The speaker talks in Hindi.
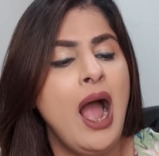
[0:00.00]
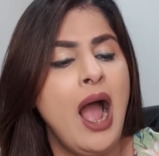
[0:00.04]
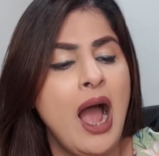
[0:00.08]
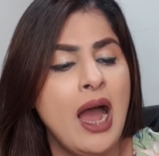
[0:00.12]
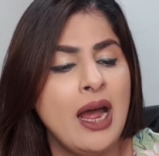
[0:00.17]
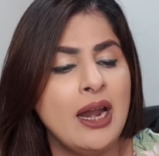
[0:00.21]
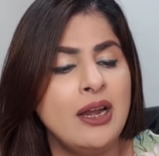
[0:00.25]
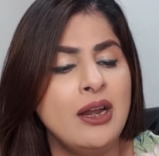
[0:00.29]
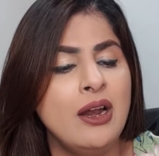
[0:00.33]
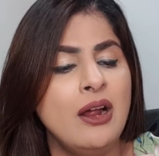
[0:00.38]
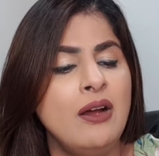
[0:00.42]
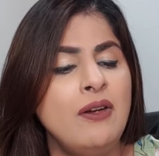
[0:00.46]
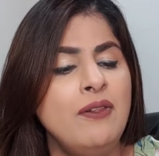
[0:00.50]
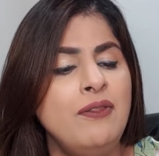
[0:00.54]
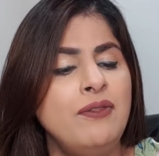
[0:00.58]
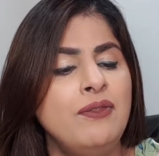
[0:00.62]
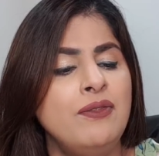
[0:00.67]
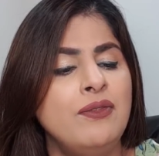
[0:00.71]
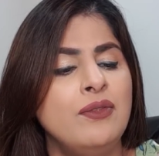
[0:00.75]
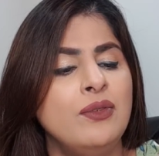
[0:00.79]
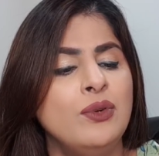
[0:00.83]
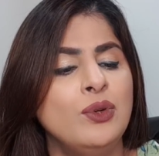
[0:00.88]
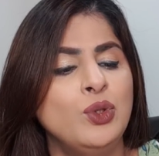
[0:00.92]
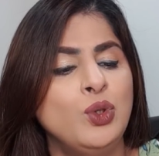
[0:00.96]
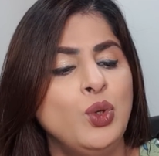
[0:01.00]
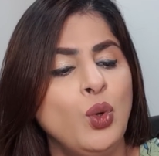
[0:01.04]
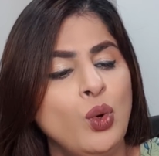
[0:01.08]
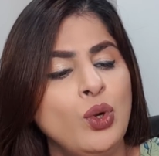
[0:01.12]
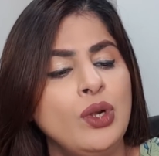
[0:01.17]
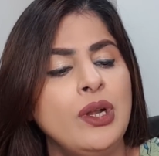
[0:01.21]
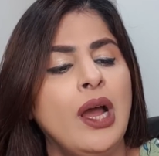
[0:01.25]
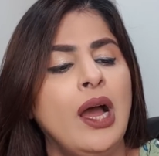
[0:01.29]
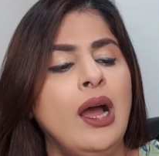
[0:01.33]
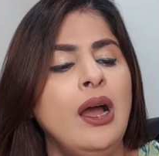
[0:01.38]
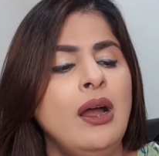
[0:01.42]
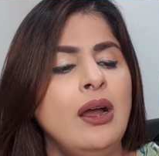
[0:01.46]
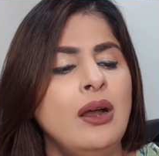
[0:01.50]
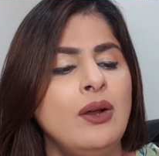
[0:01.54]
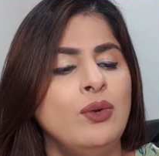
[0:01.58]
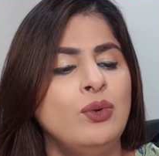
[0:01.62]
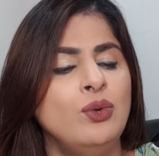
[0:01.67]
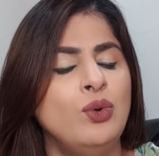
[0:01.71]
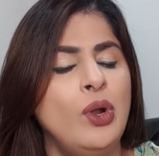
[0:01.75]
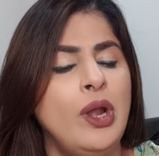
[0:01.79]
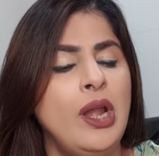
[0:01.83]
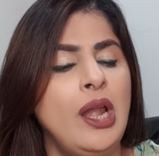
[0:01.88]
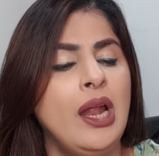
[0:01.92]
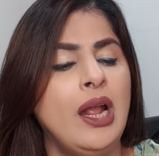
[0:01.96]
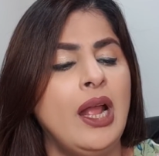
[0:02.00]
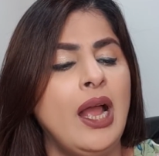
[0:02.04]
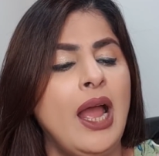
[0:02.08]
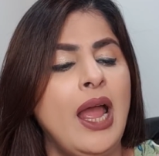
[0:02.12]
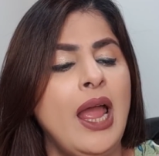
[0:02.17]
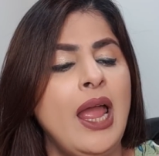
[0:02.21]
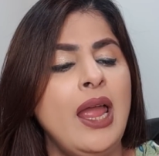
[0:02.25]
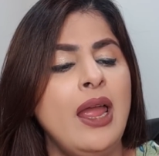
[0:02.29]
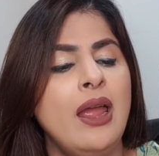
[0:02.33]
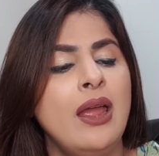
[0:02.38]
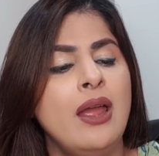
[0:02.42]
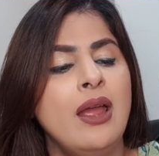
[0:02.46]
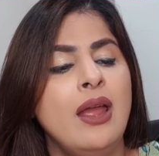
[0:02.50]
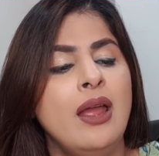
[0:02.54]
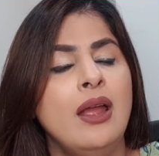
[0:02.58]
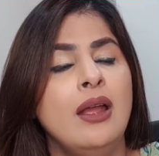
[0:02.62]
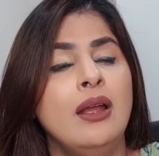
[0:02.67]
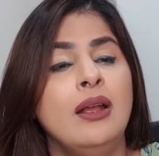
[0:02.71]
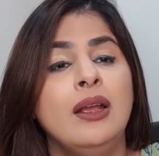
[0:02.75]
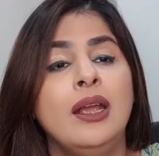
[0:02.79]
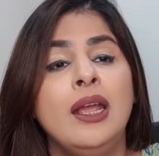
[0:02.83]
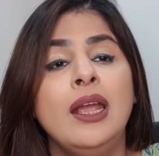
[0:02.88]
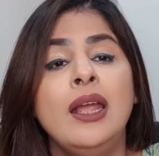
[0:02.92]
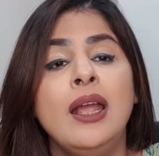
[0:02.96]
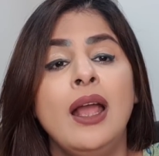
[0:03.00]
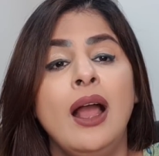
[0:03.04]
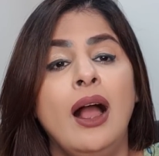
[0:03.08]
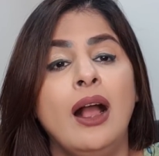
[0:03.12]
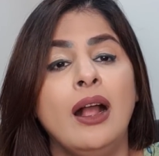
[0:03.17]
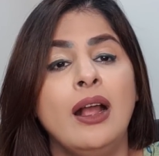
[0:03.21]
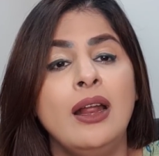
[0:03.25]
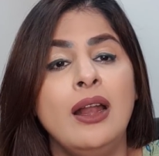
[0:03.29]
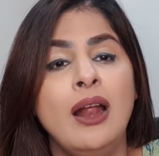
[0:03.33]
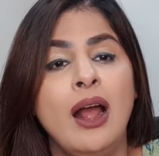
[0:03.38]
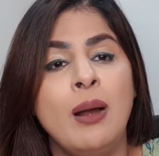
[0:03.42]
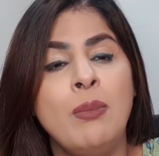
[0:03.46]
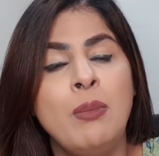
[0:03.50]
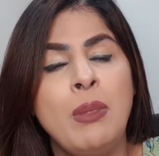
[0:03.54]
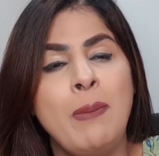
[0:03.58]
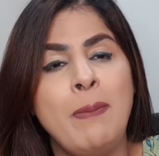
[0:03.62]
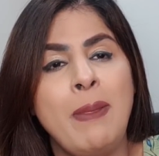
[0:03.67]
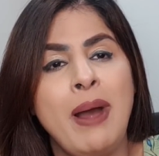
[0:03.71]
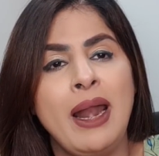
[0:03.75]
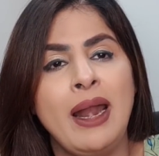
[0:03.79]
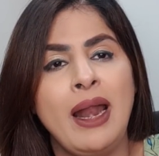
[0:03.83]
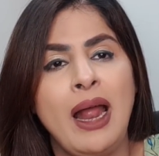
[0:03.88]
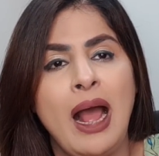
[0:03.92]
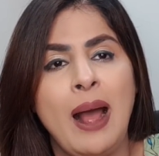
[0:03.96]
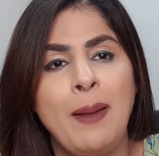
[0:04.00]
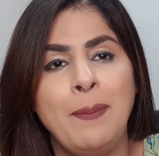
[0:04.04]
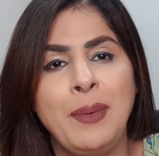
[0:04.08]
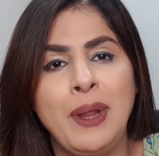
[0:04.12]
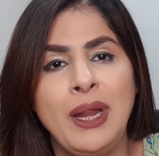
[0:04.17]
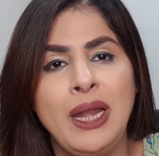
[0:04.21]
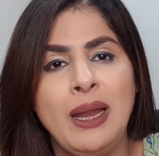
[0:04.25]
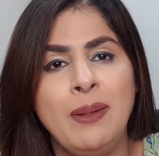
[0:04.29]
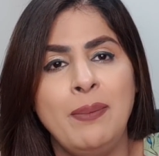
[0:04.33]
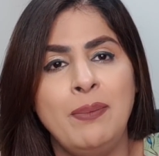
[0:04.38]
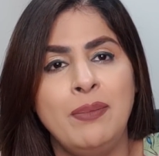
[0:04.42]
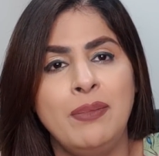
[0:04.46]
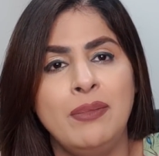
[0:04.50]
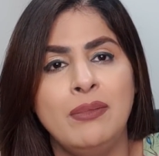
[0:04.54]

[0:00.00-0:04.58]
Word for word: आरव डोडा उन्होंने लिखा है कि अगर हम हमारे आपके लिए